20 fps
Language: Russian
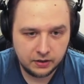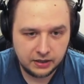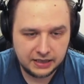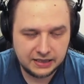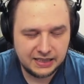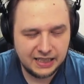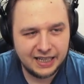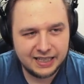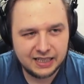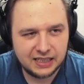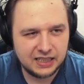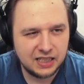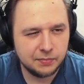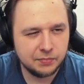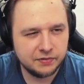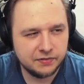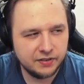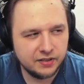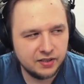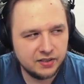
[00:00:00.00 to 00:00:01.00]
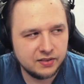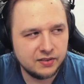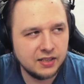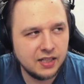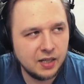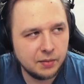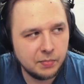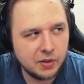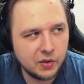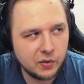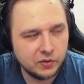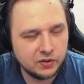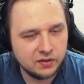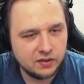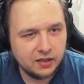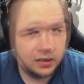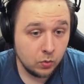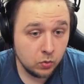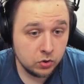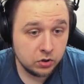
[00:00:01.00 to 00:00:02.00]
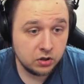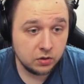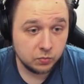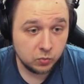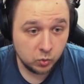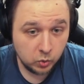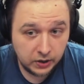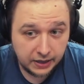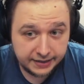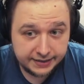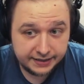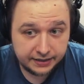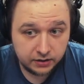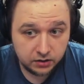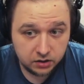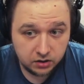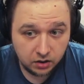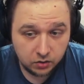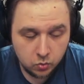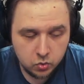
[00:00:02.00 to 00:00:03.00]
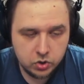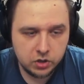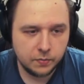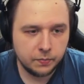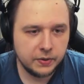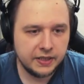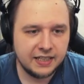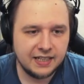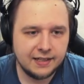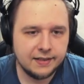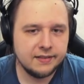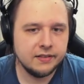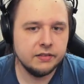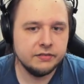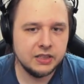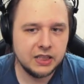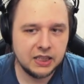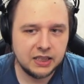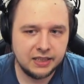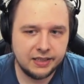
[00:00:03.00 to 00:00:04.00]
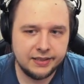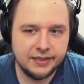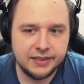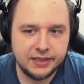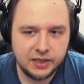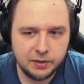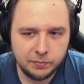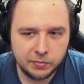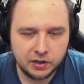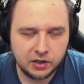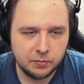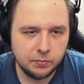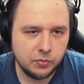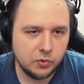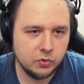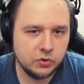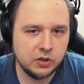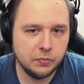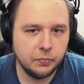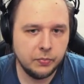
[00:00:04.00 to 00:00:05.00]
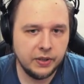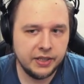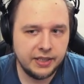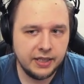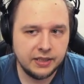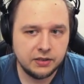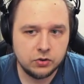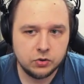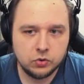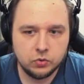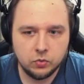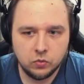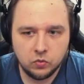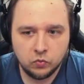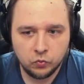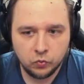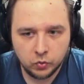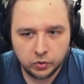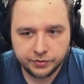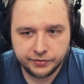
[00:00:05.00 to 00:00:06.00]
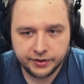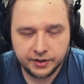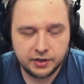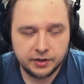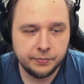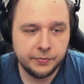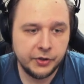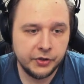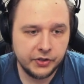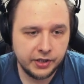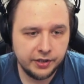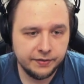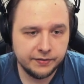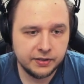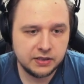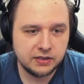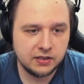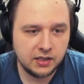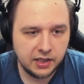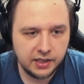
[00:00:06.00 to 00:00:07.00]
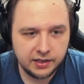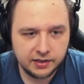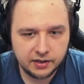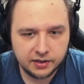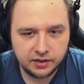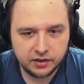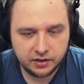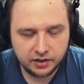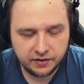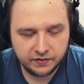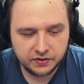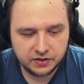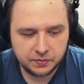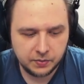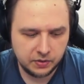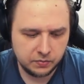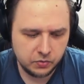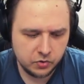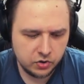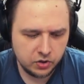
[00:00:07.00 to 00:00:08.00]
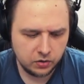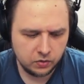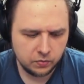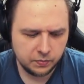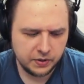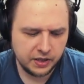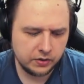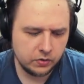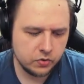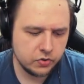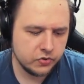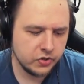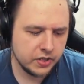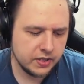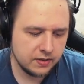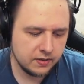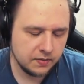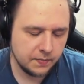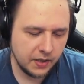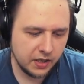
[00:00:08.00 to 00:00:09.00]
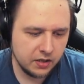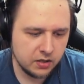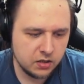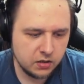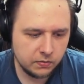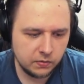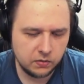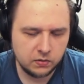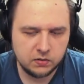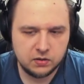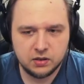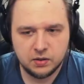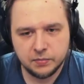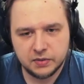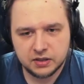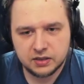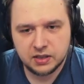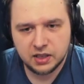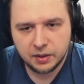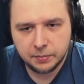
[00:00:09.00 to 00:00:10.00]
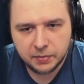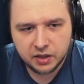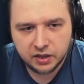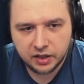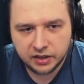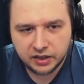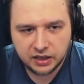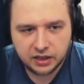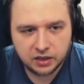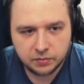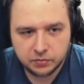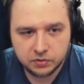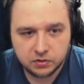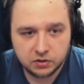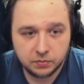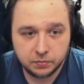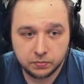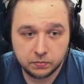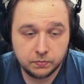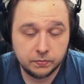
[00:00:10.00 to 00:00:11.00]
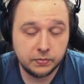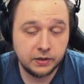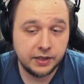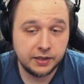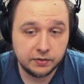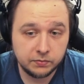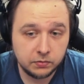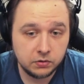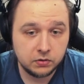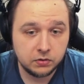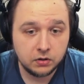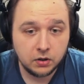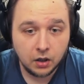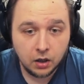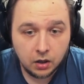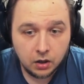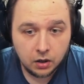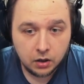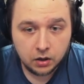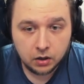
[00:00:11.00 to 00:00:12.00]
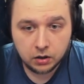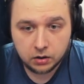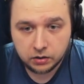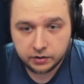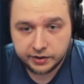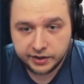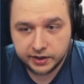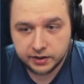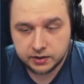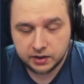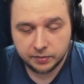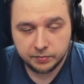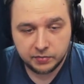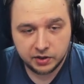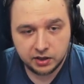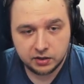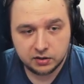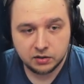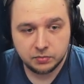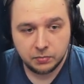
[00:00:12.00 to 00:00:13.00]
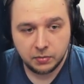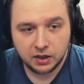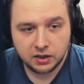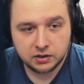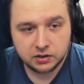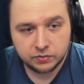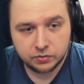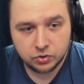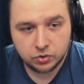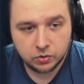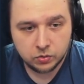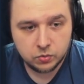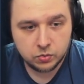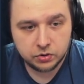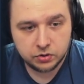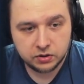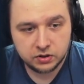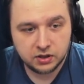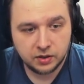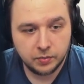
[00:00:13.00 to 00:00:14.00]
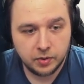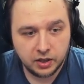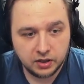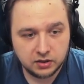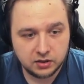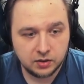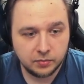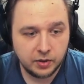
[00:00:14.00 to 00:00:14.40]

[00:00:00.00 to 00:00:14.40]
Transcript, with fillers: Хотя иногда бывает наоборот. Хорошему, конечно, нужно поиграть на всех архетипах и просто понять, что вот, это мне нравится, это не нравится. Потому что, ну, меня тоже часто спрашивают, то есть там на стримах какие-нибудь, типа, блин, вот а, есть там 30 баксов, что лучше собрать?